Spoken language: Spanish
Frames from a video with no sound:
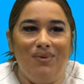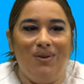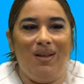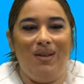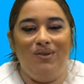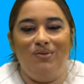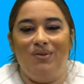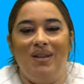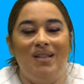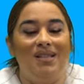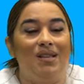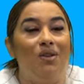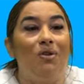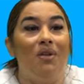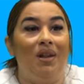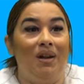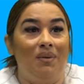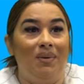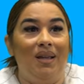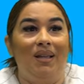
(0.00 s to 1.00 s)
porque yo he nacido
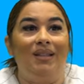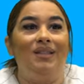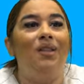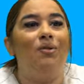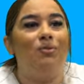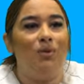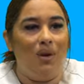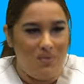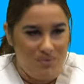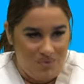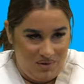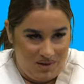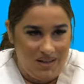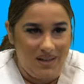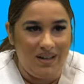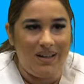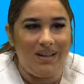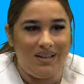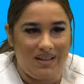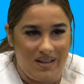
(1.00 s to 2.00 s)
del vientre de una
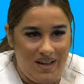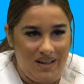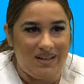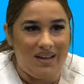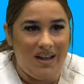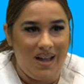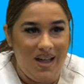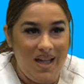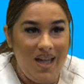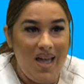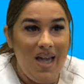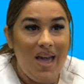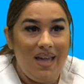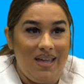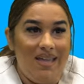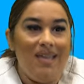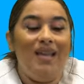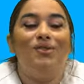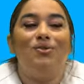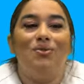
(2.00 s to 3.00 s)
mujer gitana
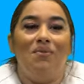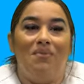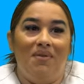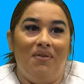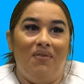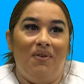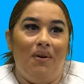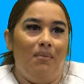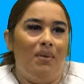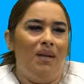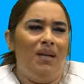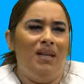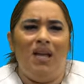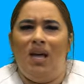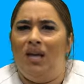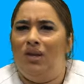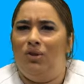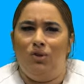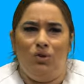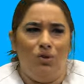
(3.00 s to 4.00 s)
y eso es mi
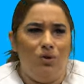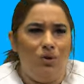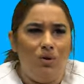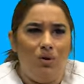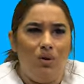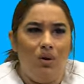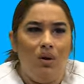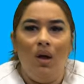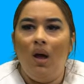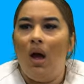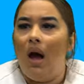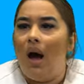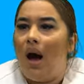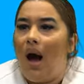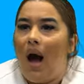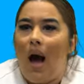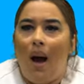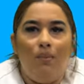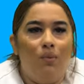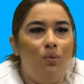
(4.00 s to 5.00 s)
familia y yo
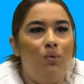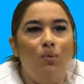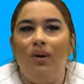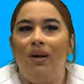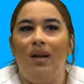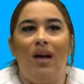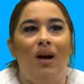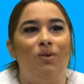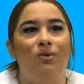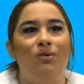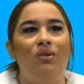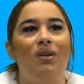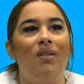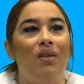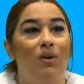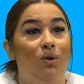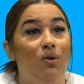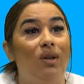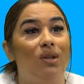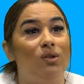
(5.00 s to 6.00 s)
a muy buena honra
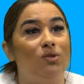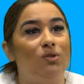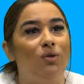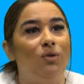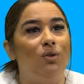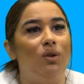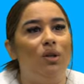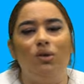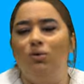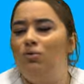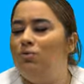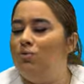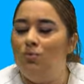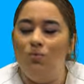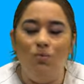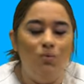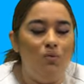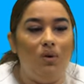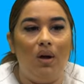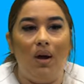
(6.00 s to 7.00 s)
de lo que soy.
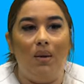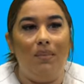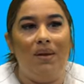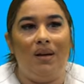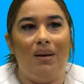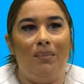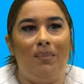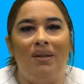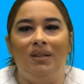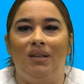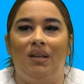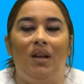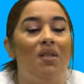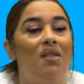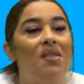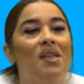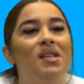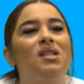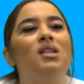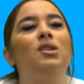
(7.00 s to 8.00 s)
Nunca me arrepentiré
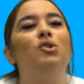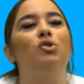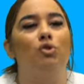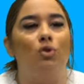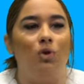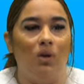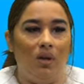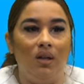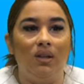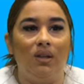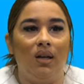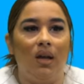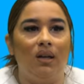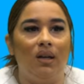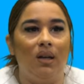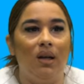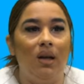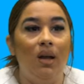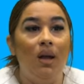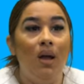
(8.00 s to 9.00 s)
de decir soy
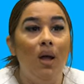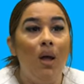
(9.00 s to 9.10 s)
gitana.